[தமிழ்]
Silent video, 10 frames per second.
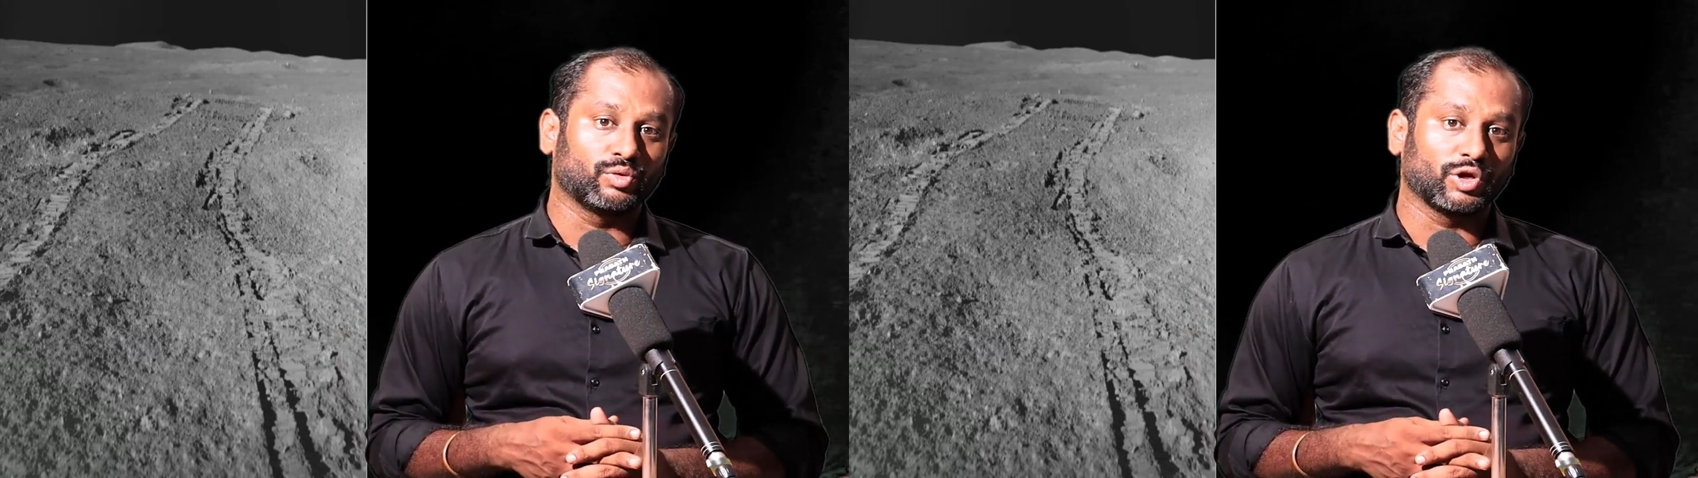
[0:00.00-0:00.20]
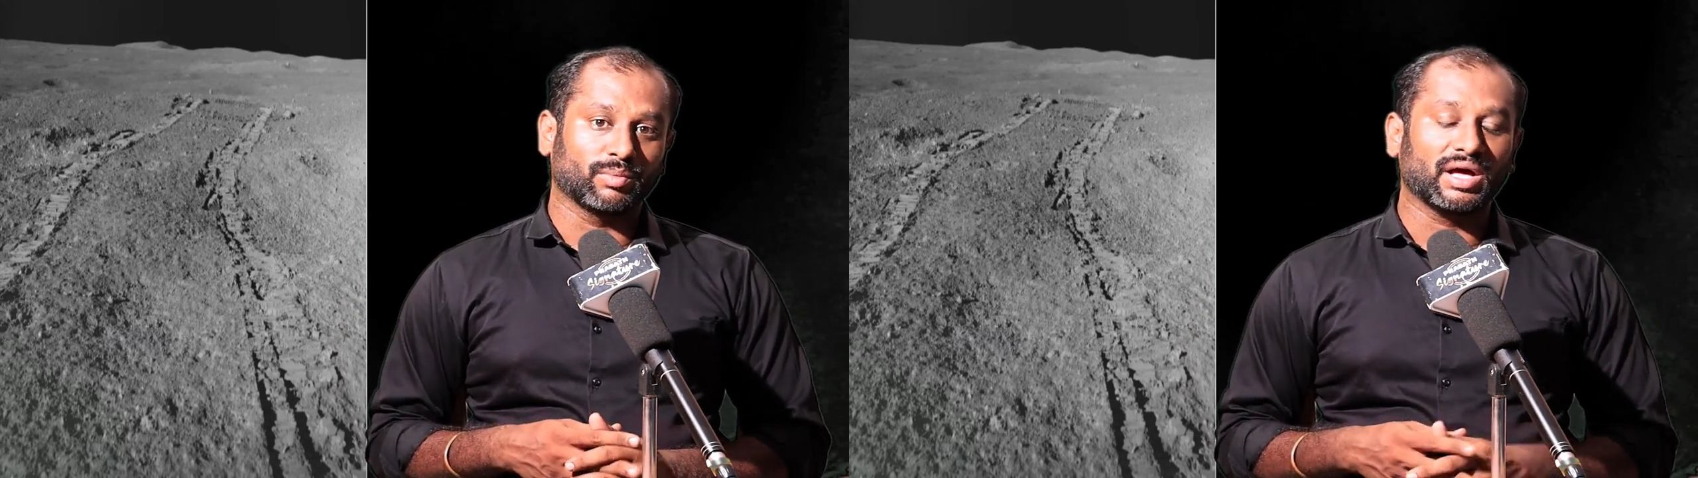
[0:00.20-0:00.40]

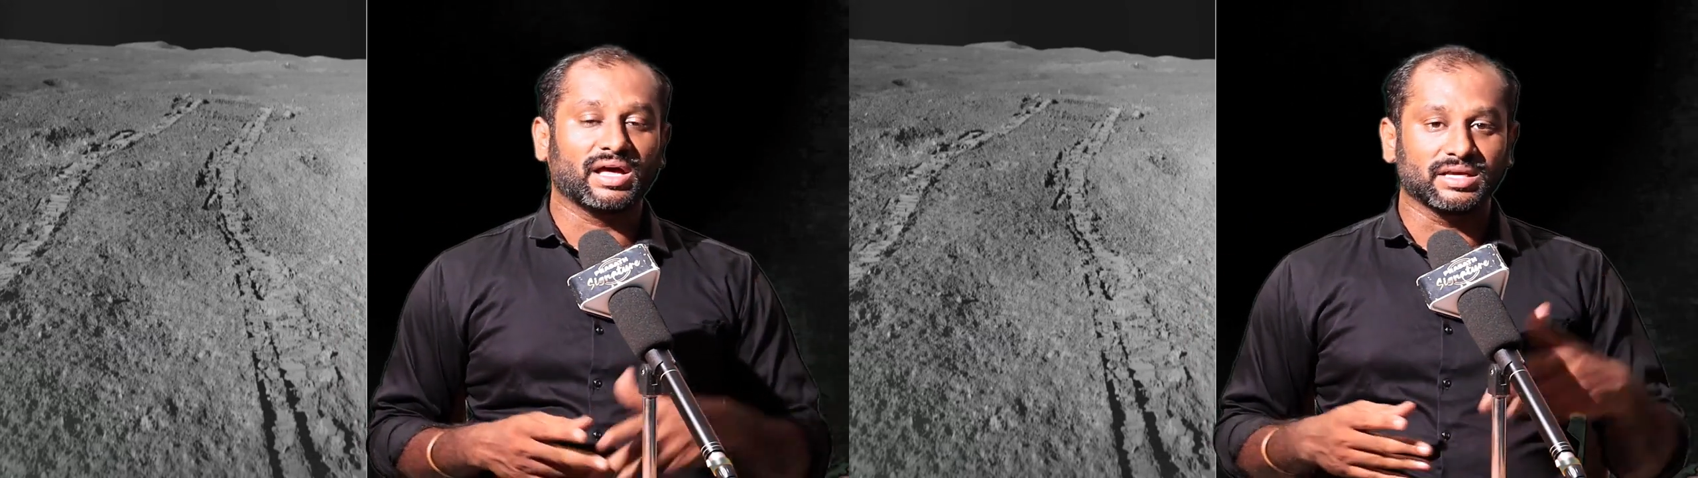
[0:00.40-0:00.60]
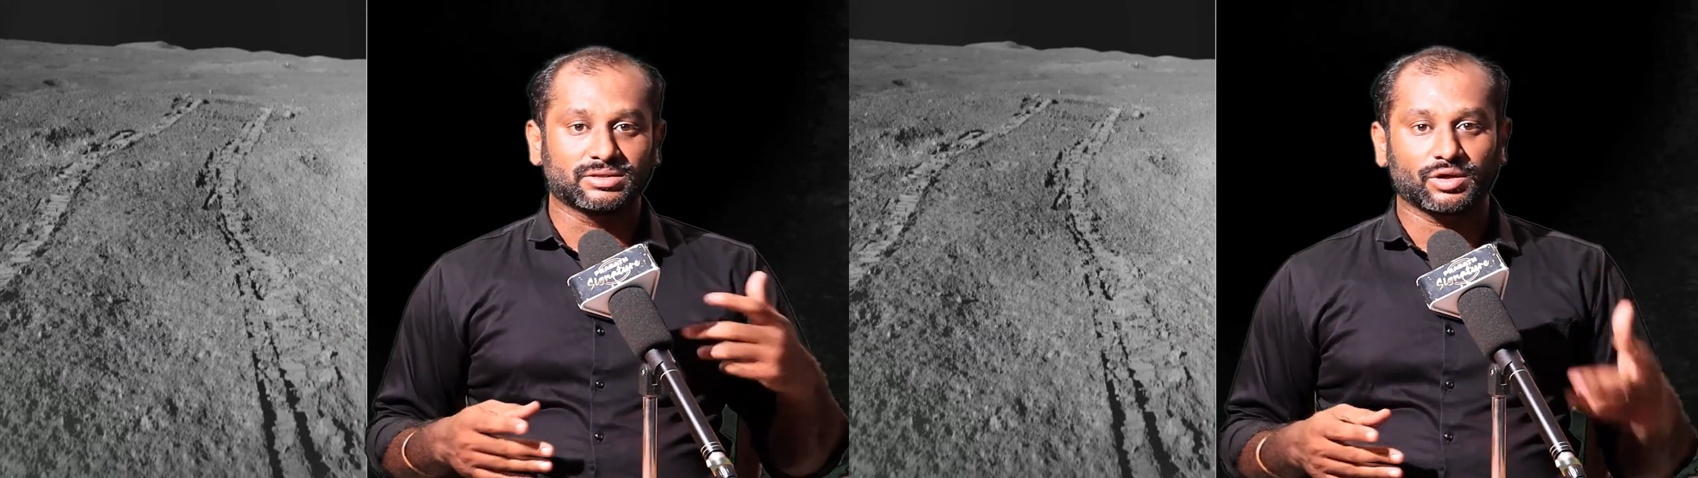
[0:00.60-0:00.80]

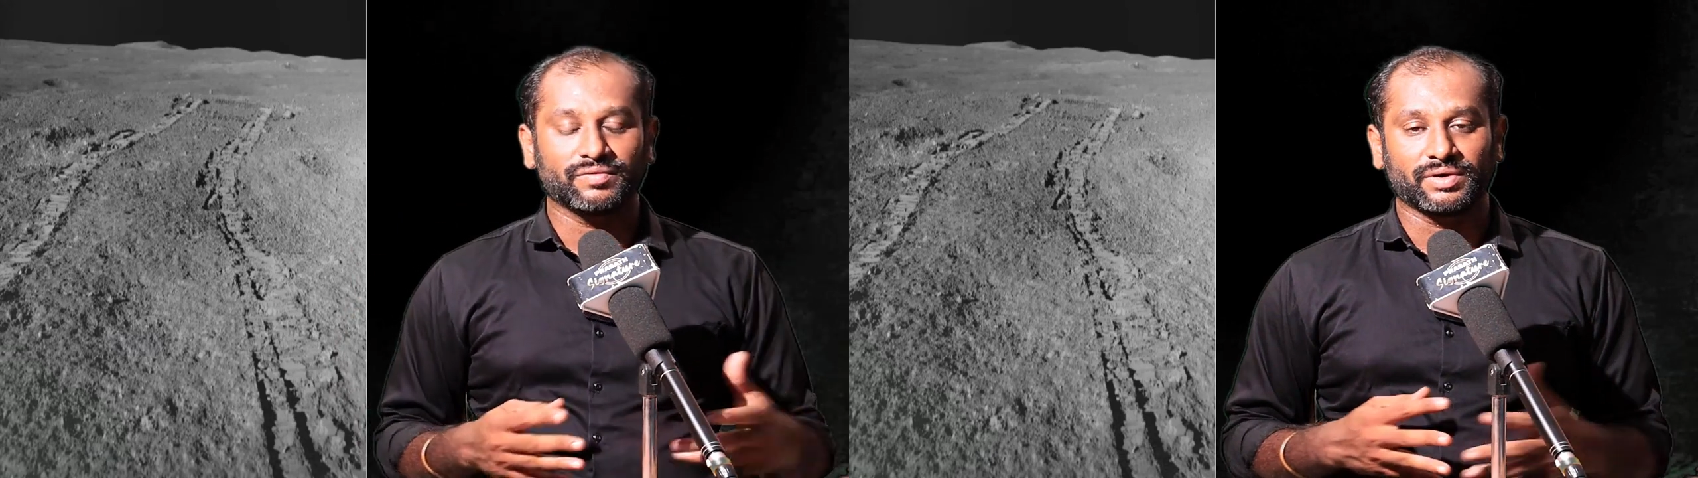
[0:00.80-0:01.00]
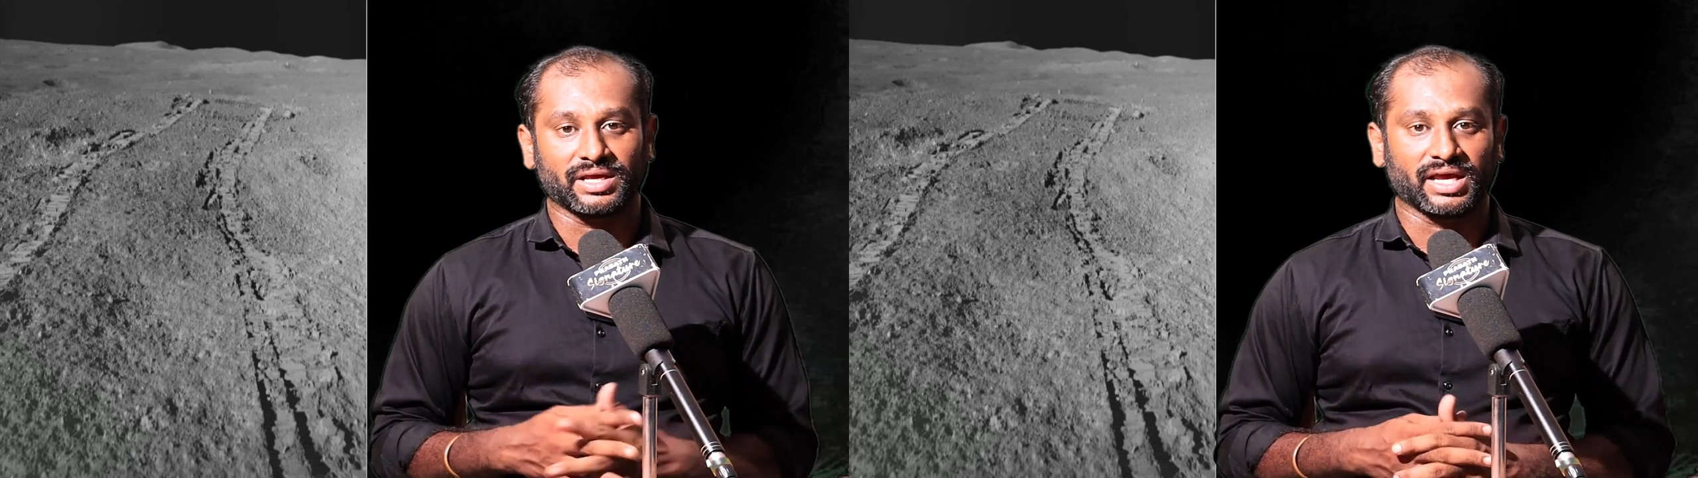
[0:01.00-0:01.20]
மூலியமாக
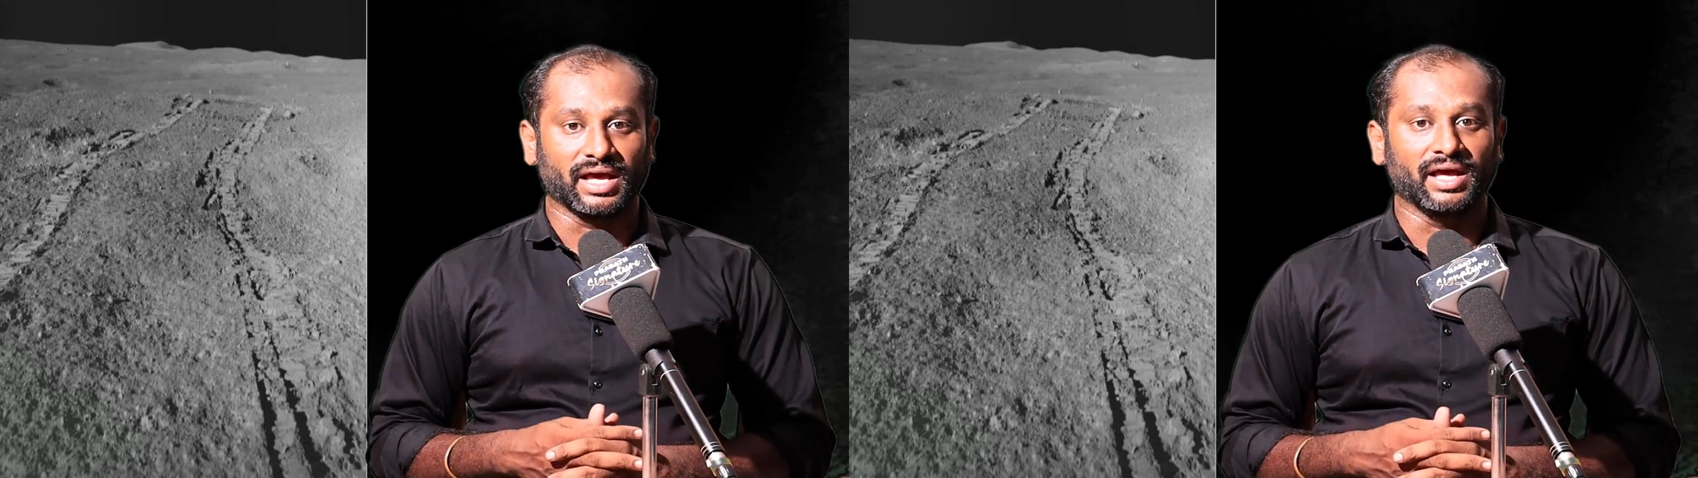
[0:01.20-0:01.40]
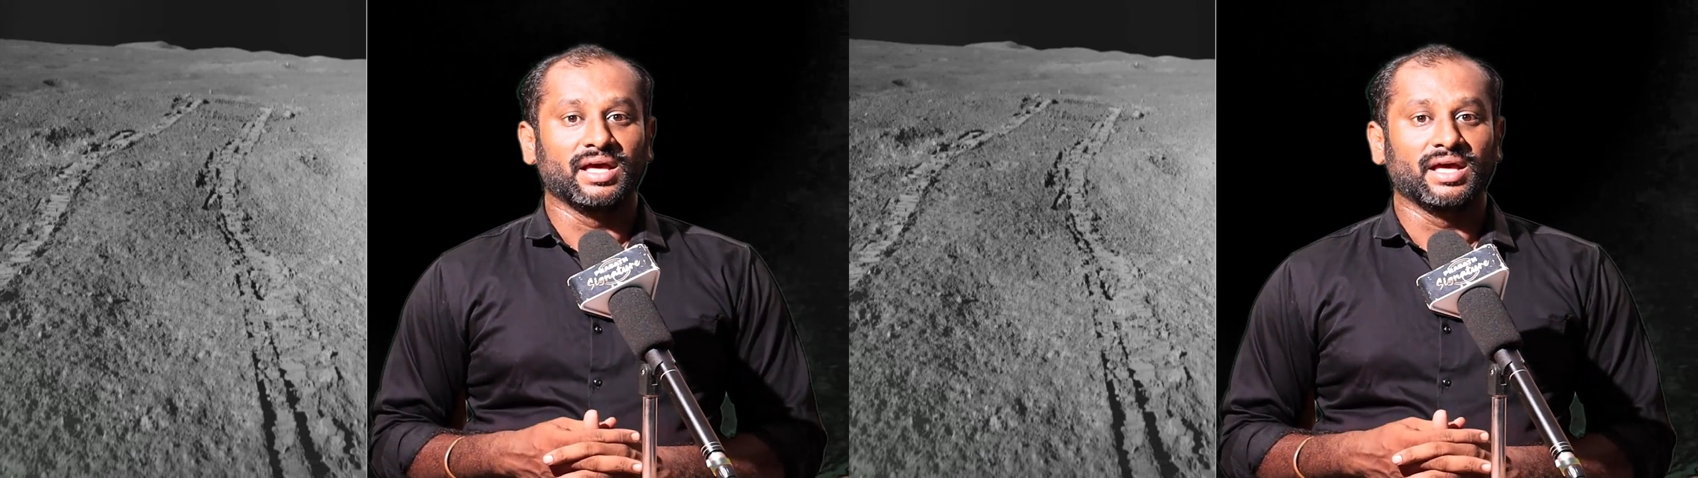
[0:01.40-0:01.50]
இஸ்ரோவினுடைய